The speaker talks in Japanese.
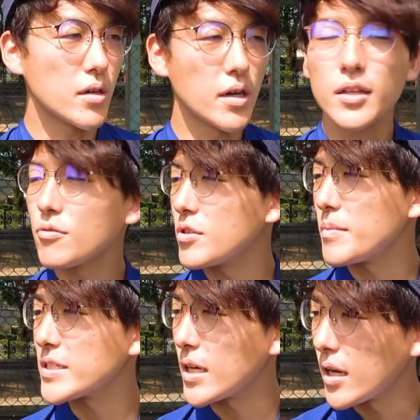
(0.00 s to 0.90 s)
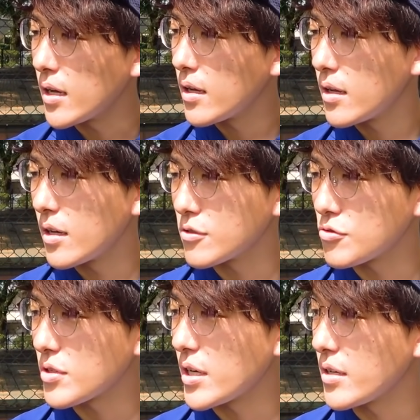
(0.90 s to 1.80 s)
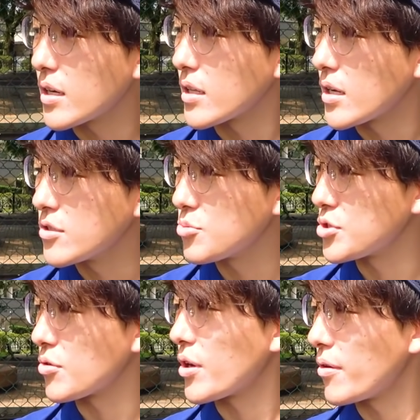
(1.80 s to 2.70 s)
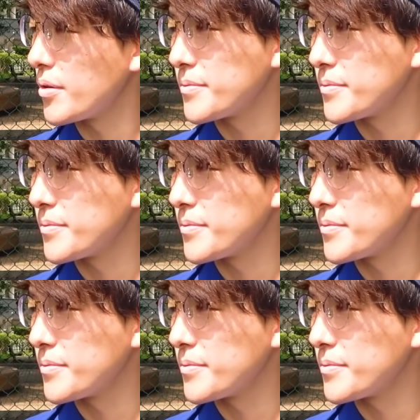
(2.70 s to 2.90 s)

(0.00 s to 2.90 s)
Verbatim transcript: えー、特にマサ途中から行くからな、準備しておくよ。